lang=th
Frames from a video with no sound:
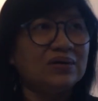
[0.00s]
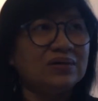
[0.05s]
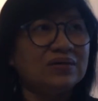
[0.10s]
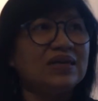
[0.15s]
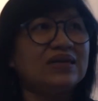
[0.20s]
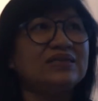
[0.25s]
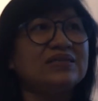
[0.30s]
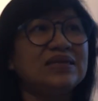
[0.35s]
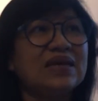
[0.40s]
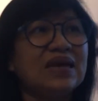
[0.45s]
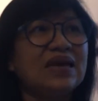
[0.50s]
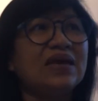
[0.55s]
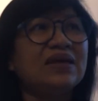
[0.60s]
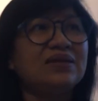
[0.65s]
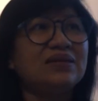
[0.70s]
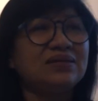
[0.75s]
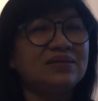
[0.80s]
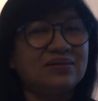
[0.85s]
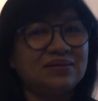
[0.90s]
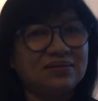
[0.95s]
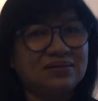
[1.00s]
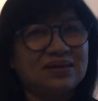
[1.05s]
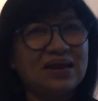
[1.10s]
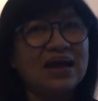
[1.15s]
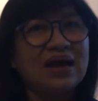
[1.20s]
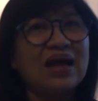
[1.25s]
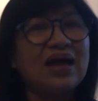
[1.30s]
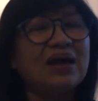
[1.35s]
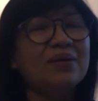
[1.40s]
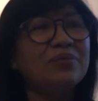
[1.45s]
อย่างเช่น
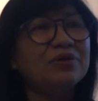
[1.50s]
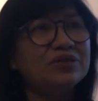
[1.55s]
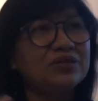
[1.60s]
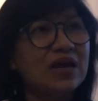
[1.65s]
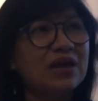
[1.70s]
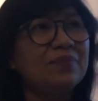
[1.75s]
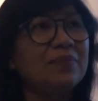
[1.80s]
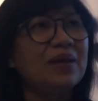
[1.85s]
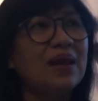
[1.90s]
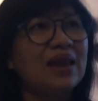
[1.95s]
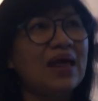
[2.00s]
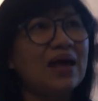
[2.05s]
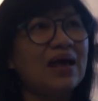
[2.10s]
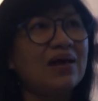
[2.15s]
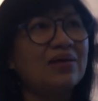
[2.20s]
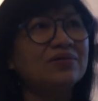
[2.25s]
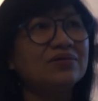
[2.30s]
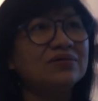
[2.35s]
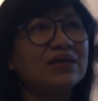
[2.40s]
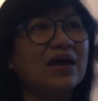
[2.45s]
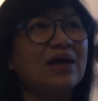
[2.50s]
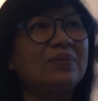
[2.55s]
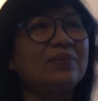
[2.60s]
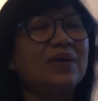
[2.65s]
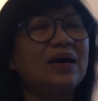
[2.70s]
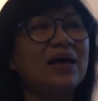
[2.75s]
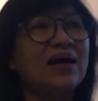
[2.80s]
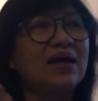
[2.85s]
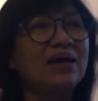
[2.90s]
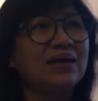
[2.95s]
นะคะ พอใช้ไปแล้ว
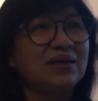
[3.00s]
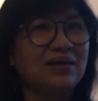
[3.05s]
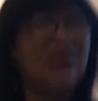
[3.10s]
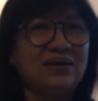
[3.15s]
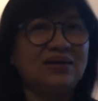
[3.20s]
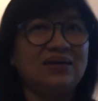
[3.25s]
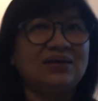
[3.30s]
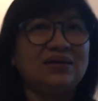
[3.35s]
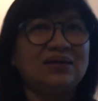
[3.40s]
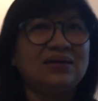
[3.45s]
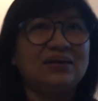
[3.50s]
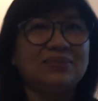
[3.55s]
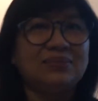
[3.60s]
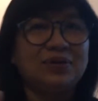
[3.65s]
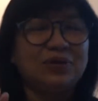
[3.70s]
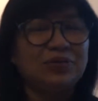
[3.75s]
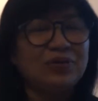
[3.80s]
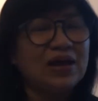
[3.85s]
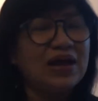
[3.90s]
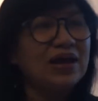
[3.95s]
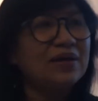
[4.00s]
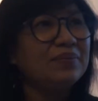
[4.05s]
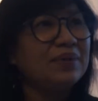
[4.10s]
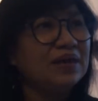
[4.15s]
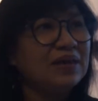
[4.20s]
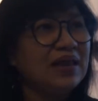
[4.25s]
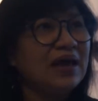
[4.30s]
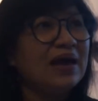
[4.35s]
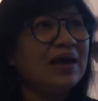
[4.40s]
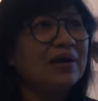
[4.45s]
ทำให้ผิวหน้า
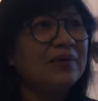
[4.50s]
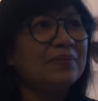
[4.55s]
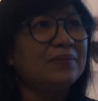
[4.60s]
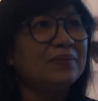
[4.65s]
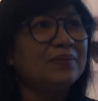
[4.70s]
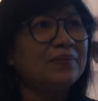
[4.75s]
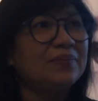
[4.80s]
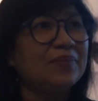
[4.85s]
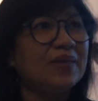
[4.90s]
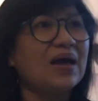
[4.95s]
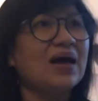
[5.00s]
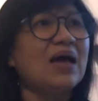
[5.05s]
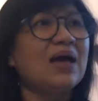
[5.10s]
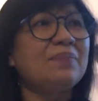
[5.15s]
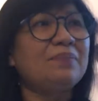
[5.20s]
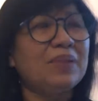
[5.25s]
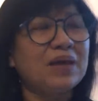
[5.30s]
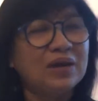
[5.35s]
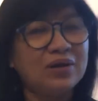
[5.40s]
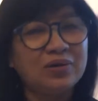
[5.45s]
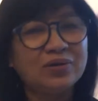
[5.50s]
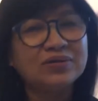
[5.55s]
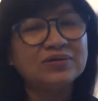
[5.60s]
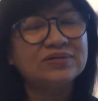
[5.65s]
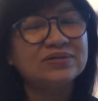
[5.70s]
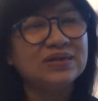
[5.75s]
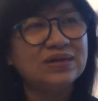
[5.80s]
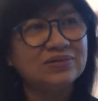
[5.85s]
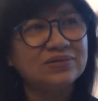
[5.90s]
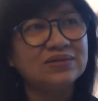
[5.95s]
ไม่ดำนะคะไปลด
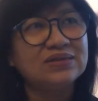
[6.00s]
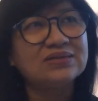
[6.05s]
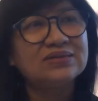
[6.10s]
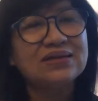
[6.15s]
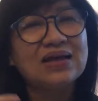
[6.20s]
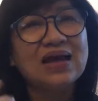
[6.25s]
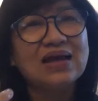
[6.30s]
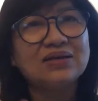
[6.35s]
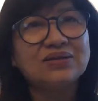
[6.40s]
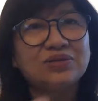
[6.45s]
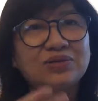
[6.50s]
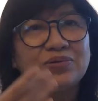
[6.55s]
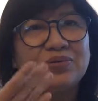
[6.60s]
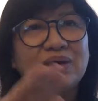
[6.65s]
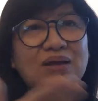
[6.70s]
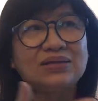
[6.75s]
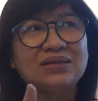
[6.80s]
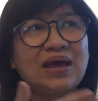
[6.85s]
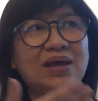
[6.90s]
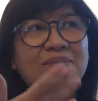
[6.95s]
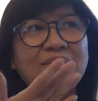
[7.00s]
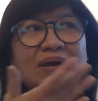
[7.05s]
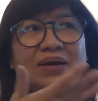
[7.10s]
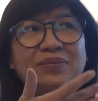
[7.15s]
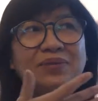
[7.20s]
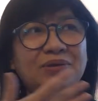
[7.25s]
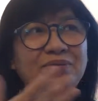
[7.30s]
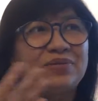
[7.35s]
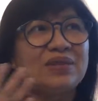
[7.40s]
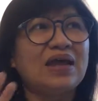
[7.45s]
เซลล์ที่สร้างตัวทำให้
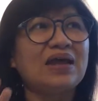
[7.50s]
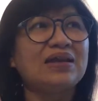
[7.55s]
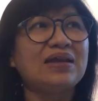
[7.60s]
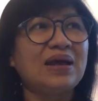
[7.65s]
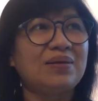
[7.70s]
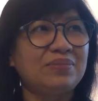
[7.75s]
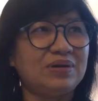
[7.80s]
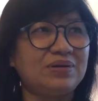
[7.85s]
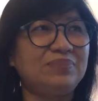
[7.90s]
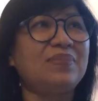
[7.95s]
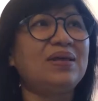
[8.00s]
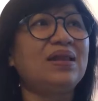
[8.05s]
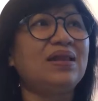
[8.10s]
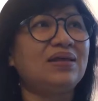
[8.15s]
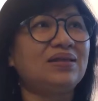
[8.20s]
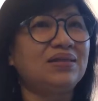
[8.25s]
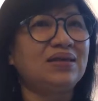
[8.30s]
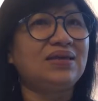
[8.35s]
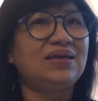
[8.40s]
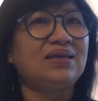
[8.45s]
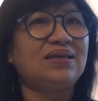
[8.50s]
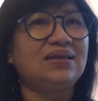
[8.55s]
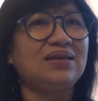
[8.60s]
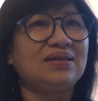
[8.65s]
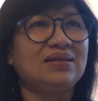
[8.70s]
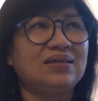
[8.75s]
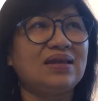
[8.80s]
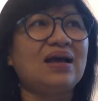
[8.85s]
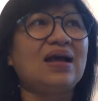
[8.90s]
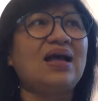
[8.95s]
ผิวหน้าดำหรือเมลานิน
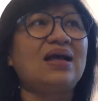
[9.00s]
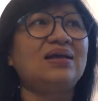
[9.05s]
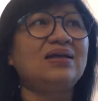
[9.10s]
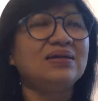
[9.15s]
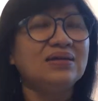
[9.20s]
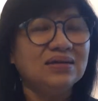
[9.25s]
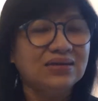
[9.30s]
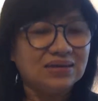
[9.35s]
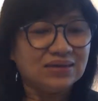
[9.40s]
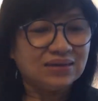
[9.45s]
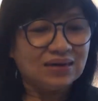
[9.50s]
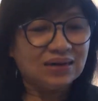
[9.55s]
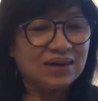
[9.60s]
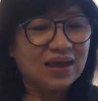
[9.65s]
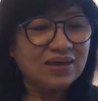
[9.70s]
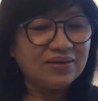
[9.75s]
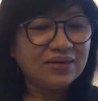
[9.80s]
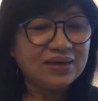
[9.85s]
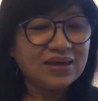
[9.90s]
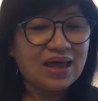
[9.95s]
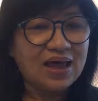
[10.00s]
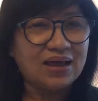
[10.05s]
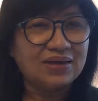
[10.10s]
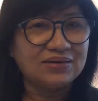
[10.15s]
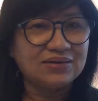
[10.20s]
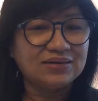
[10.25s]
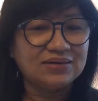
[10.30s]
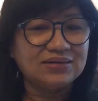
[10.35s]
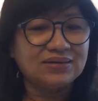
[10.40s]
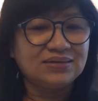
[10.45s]
นะคะ และอีกอย่าง
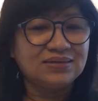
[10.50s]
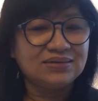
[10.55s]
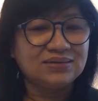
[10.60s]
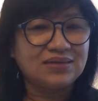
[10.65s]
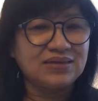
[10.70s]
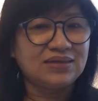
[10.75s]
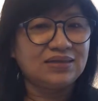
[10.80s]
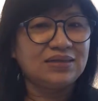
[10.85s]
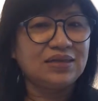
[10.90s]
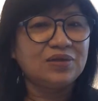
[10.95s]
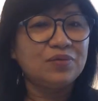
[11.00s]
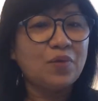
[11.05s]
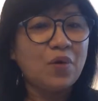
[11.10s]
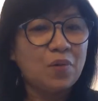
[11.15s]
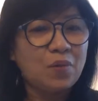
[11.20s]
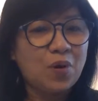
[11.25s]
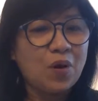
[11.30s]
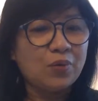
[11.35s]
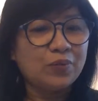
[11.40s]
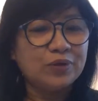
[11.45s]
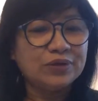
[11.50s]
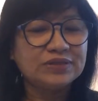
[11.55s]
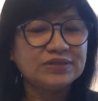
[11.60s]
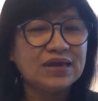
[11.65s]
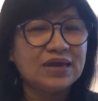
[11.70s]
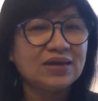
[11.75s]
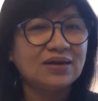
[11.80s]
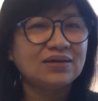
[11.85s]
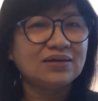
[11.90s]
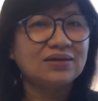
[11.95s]
หนึ่งคือสิ่งที่วววิ
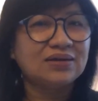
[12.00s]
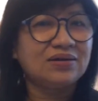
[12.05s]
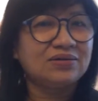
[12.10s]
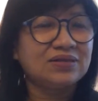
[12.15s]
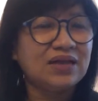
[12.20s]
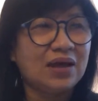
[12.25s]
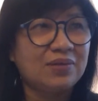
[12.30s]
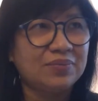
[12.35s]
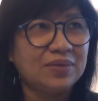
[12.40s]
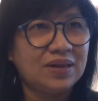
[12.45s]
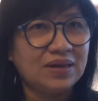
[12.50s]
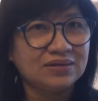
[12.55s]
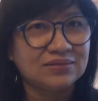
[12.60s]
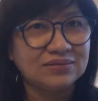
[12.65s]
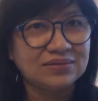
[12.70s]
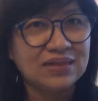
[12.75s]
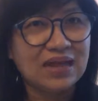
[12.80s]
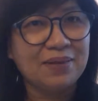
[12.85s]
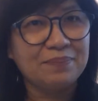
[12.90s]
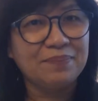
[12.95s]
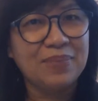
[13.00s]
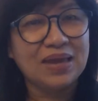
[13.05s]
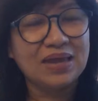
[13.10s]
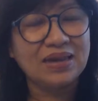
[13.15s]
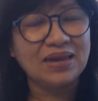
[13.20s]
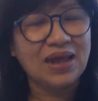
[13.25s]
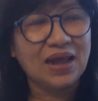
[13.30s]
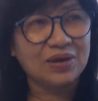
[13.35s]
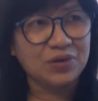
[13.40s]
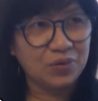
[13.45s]
จัยก็คือเราทำในลักษณะเป็น
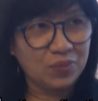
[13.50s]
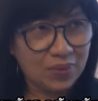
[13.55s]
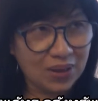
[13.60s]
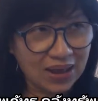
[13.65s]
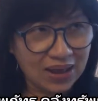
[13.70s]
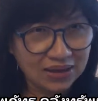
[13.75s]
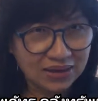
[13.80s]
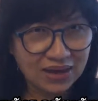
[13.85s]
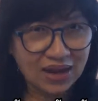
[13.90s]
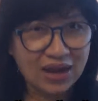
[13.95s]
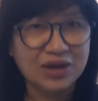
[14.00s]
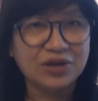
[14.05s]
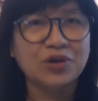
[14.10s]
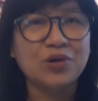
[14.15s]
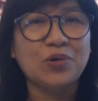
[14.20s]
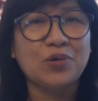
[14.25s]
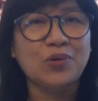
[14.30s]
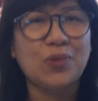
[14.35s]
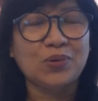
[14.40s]
อนุภาคนาโน